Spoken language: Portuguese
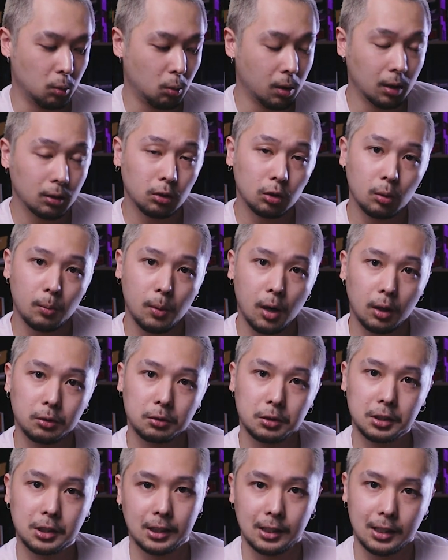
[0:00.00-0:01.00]
quanto no
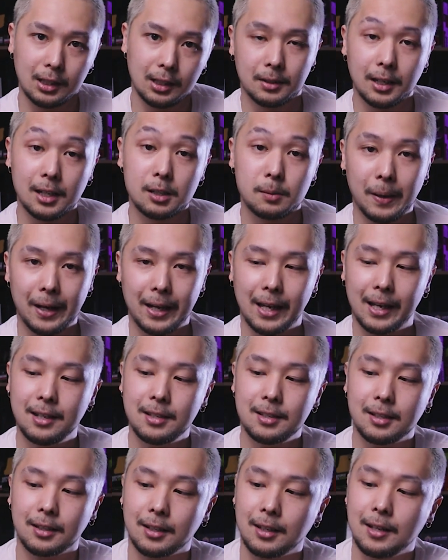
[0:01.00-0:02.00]
modo de
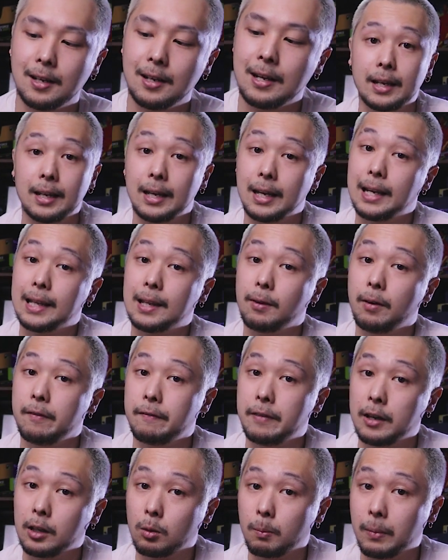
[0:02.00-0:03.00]
transparência, né? Ele tem um
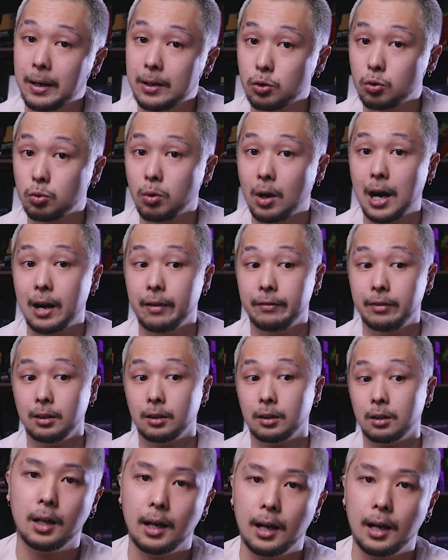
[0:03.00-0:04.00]
efeito jeito mais suave.